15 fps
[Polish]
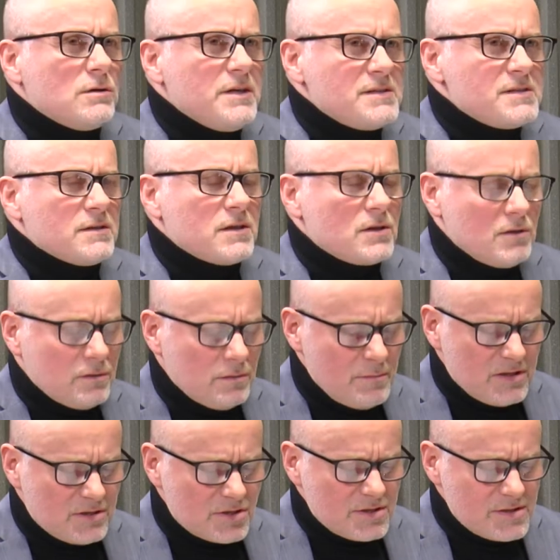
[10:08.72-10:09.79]
nie chcę tego
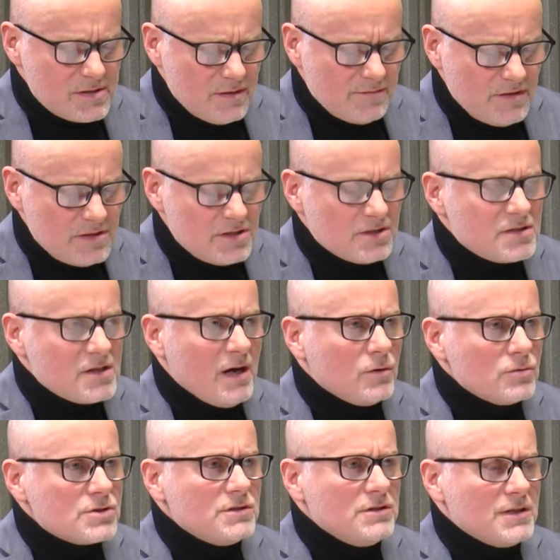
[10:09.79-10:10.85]
mężczyzny widzieć na
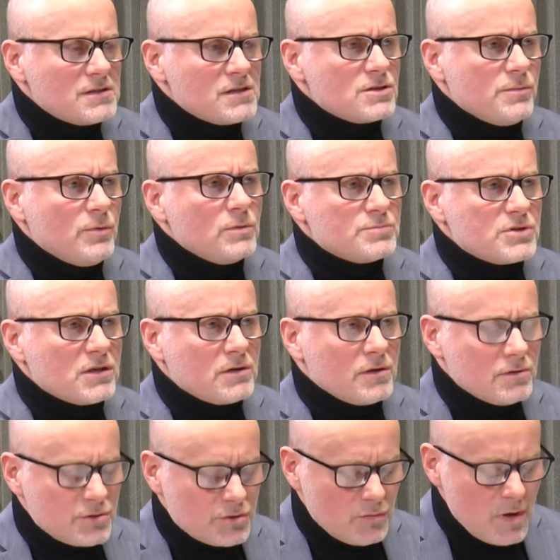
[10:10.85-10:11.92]
oczy, nie chcę, żeby on
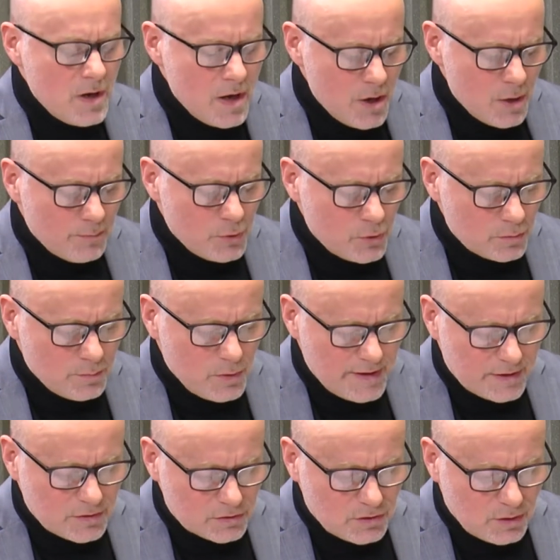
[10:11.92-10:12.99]
przekroczył próg
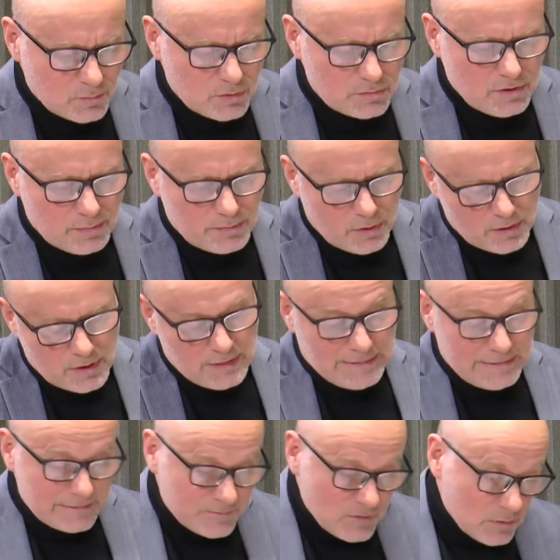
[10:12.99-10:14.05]
mojego domu, no bo
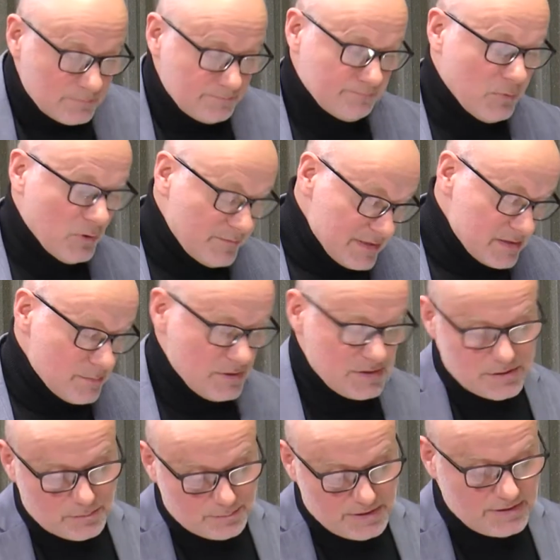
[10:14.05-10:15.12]
no, powiedzmy
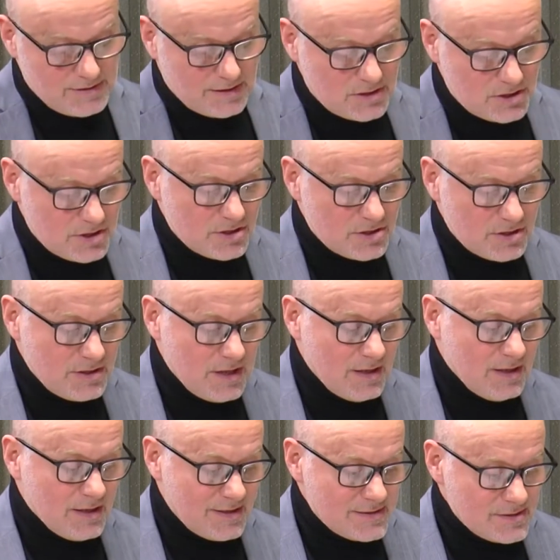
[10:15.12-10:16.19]
sobie tak szczerze,
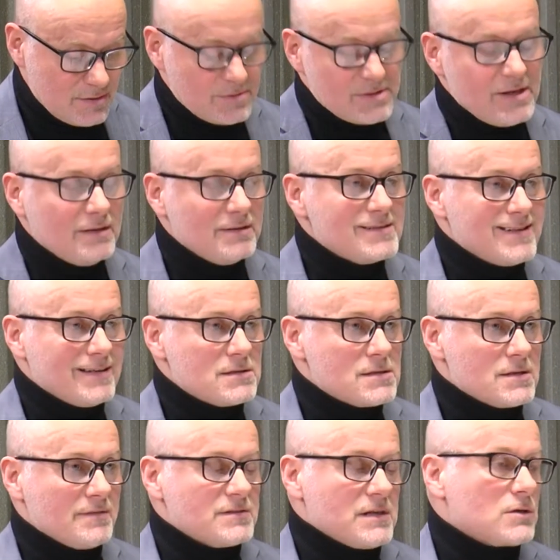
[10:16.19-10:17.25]
ta
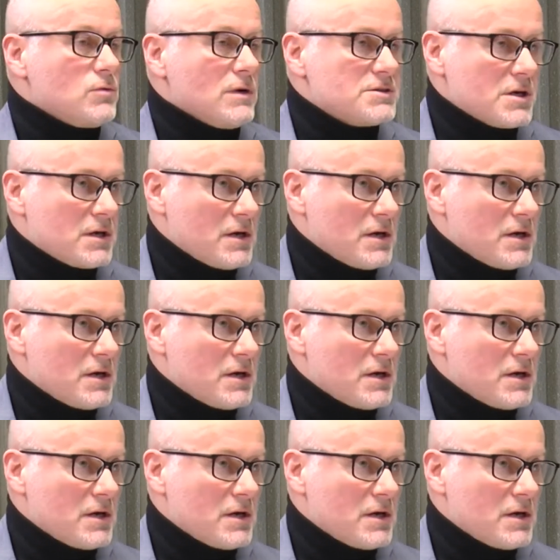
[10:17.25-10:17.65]
resocjalizacja w zakładzie